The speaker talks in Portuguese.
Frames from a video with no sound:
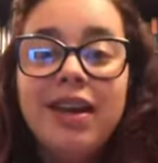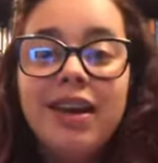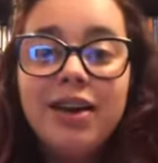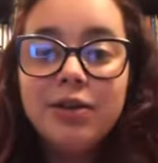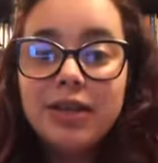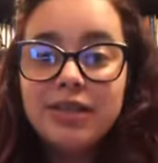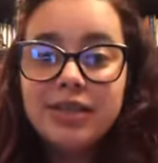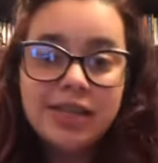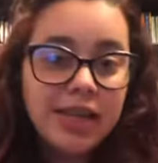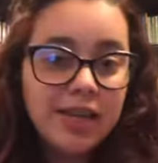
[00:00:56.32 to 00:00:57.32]
eu
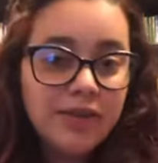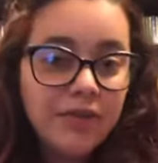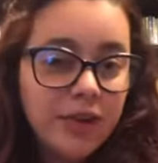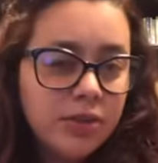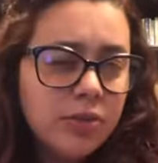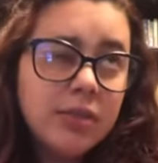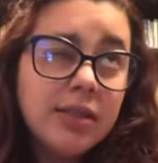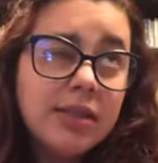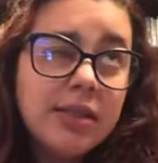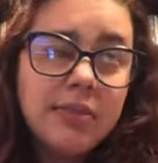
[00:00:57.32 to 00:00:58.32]
lancei faz
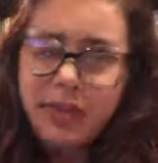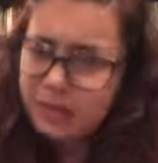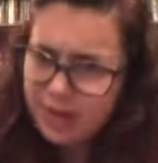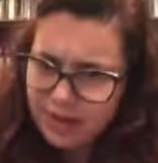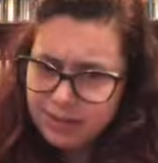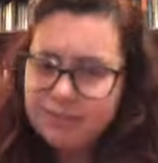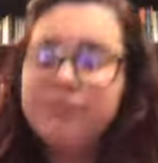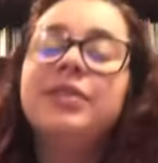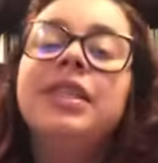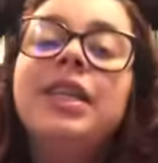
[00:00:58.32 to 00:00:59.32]
uma semana e meia
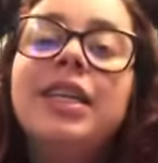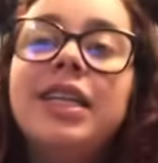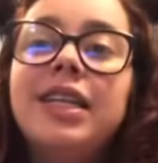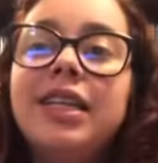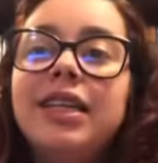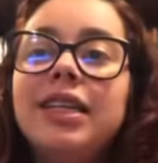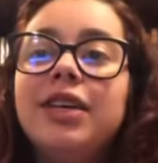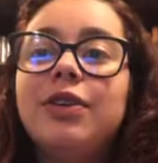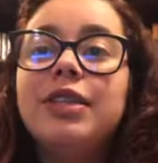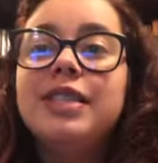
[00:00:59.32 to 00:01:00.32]
que
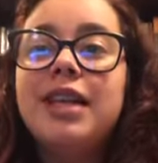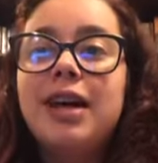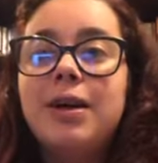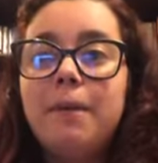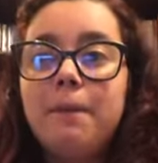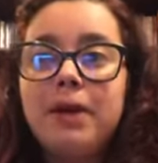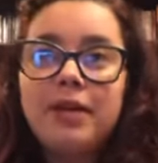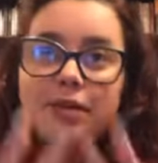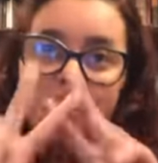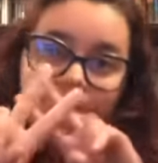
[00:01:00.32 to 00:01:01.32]
eu lancei a
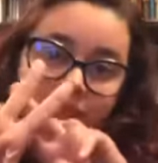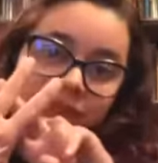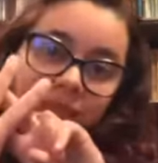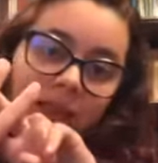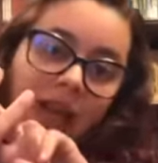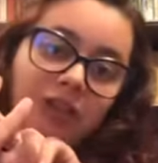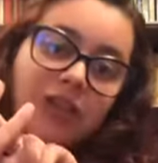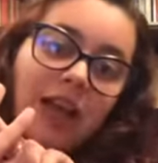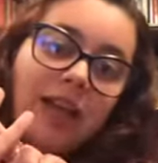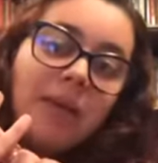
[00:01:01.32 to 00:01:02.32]
campanha
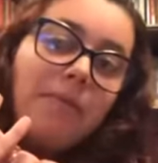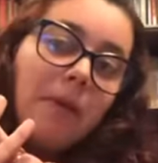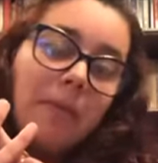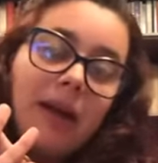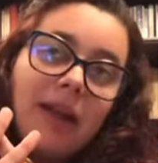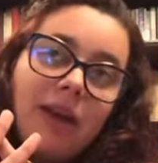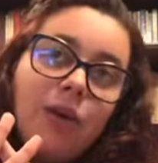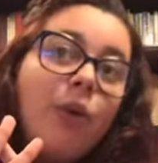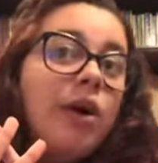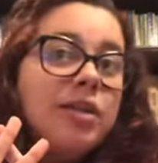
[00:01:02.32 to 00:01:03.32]
hashtag me paquera
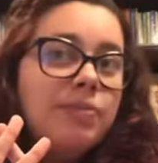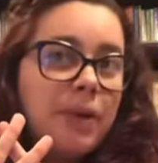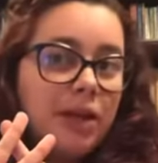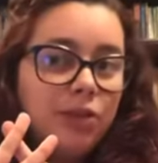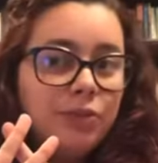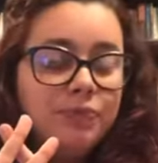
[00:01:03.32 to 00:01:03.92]
com respeito.